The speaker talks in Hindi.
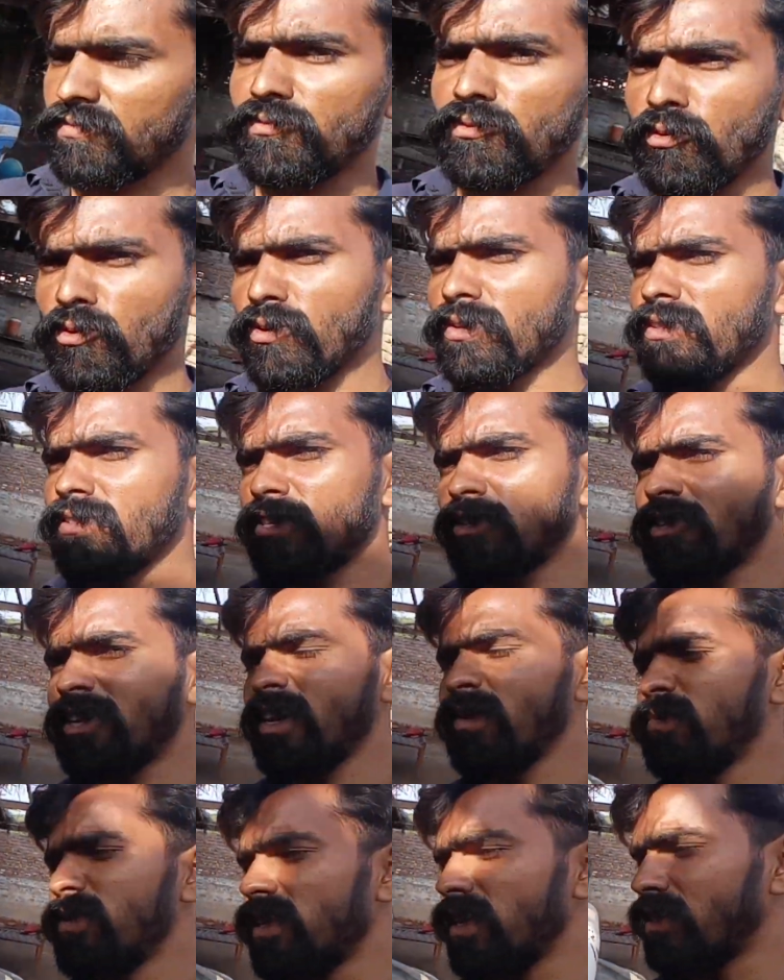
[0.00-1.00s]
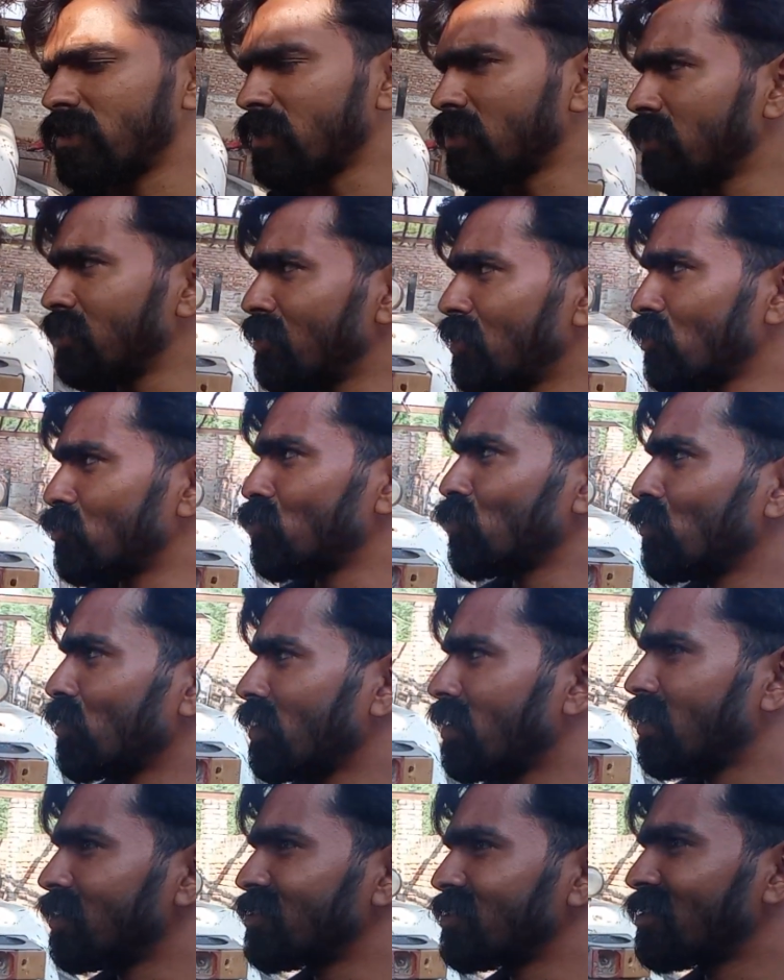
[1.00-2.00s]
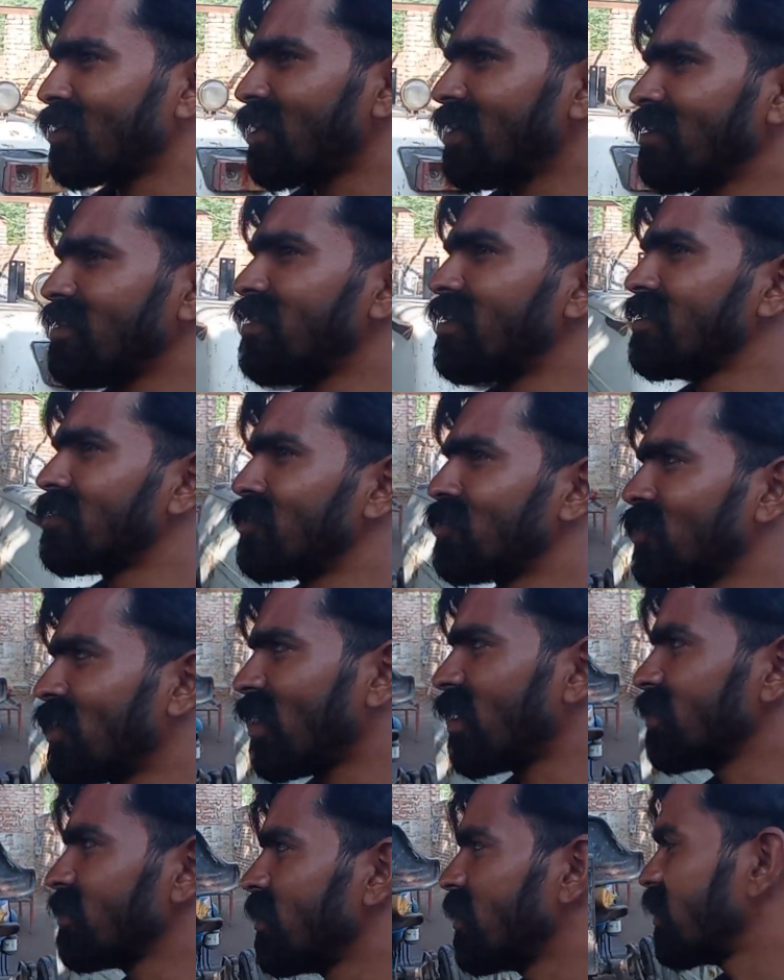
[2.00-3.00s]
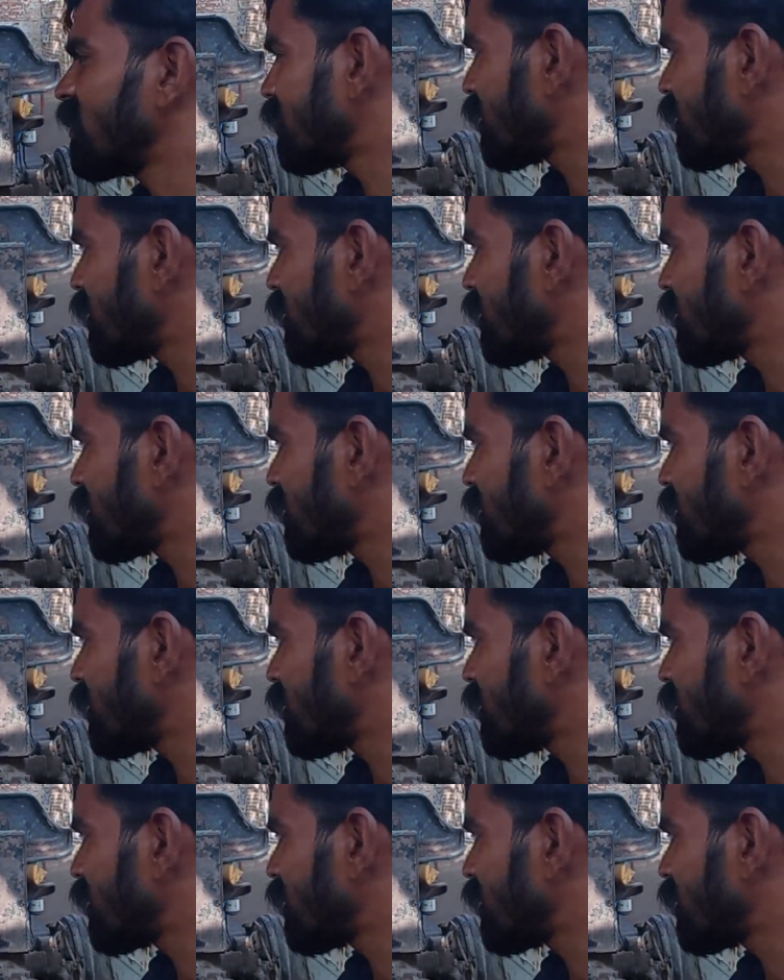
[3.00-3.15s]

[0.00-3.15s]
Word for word: फोर्ड जितने भी हैं छत्तीस दस हो गया छतालीस दस चार हज़ार